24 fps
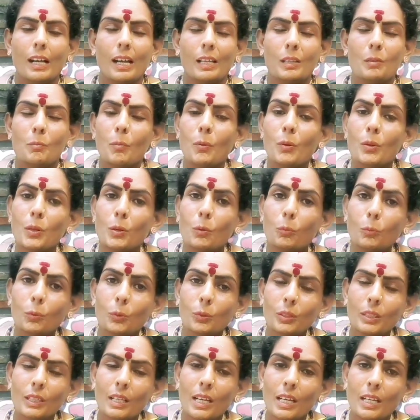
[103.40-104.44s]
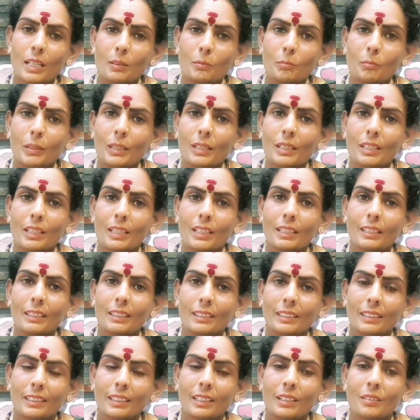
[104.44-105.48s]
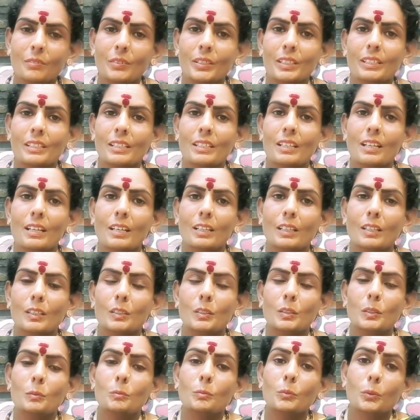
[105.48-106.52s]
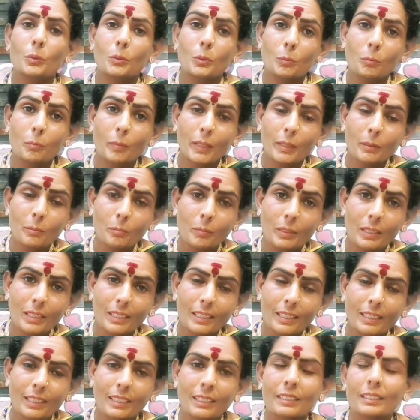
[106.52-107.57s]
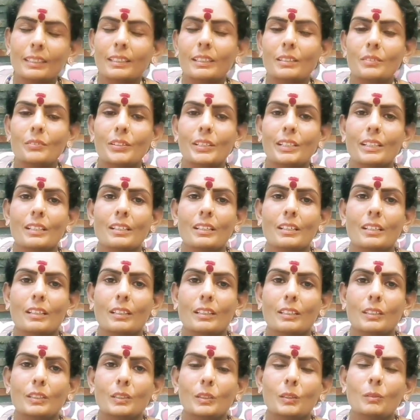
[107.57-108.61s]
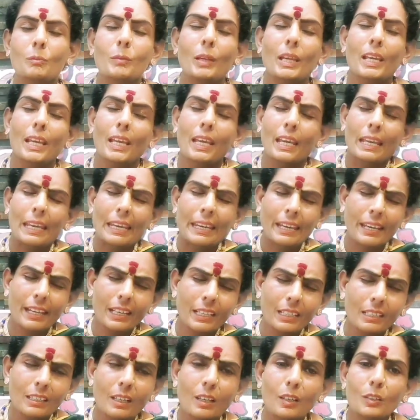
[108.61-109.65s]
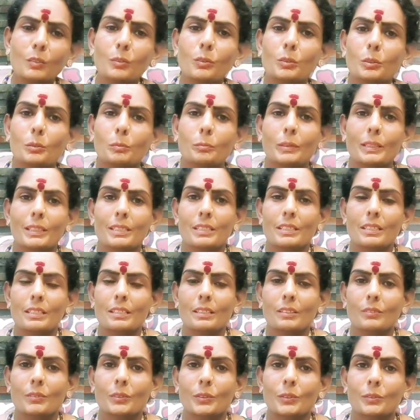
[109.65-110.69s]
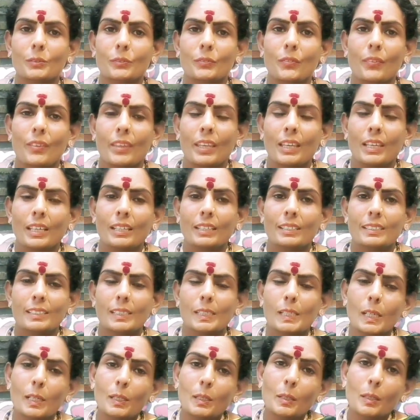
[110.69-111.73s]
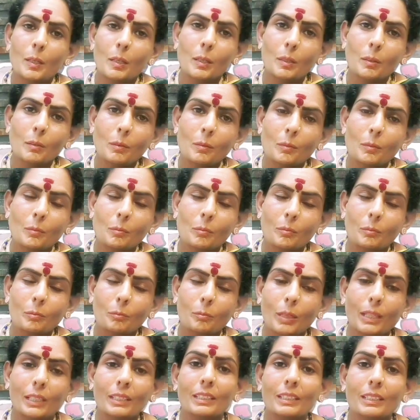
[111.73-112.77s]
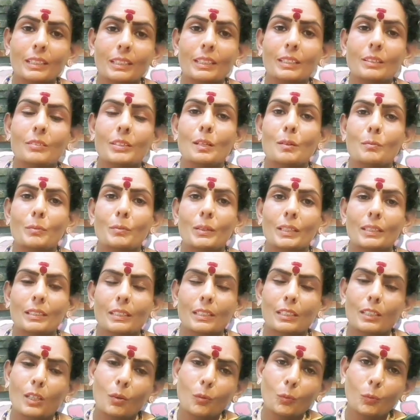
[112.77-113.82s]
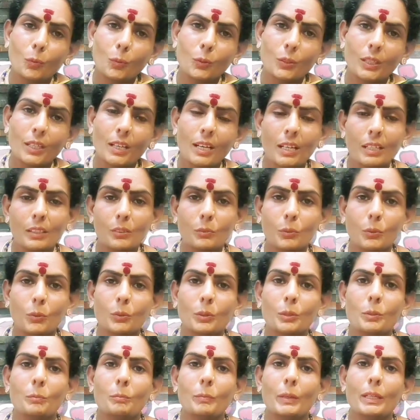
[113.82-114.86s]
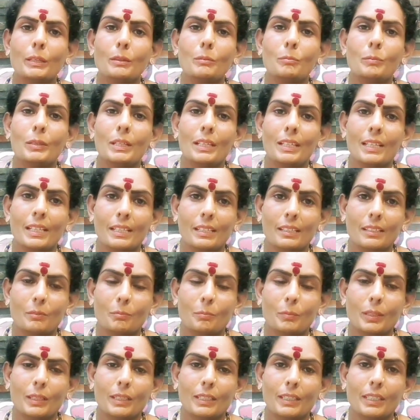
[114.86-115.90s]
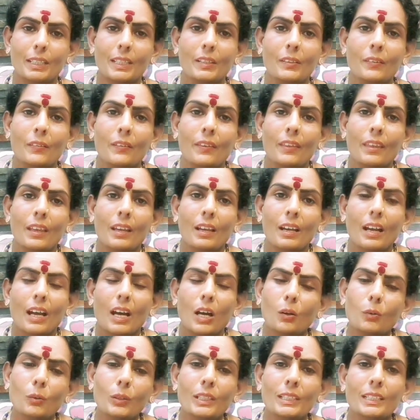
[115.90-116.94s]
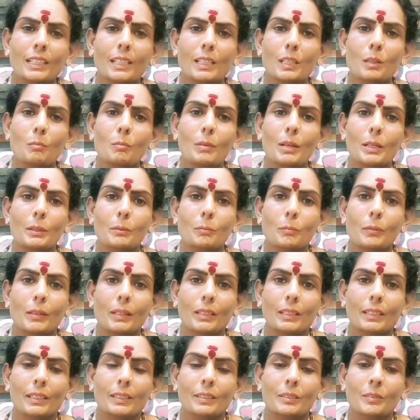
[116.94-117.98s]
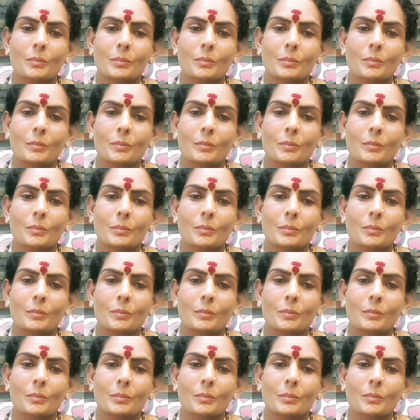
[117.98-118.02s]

அதுபோல் ஒரு ஆண் பிள்ளை இருக்க வீட்டில் ஆகட்டும் ஒரு பெண் பிள்ளைங்க இருக்க வீட்டில் ஆகட்டும் ஏதாவது ஒரு பிரச்சனை வரும் சில பக்தர் வீட்டில் பார்த்தீங்கன்னா ஒரு ஆண் ஒரு பெண் பிள்ளை இருப்பாங்க அவங்க நலமாக இருப்பாங்க